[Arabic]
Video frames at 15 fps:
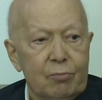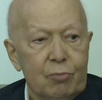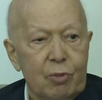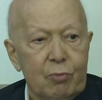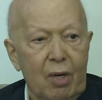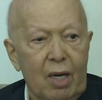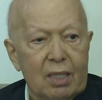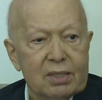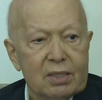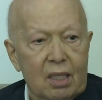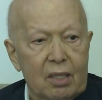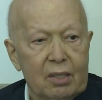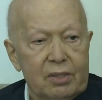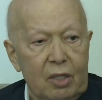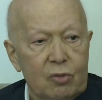مما
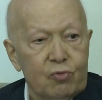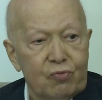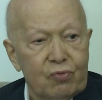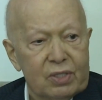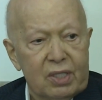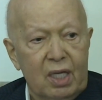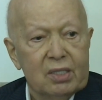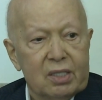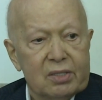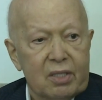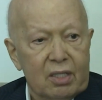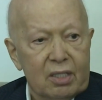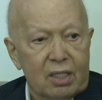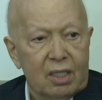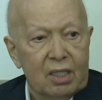حصل نحن فتحنا
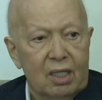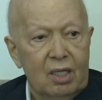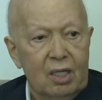الطريق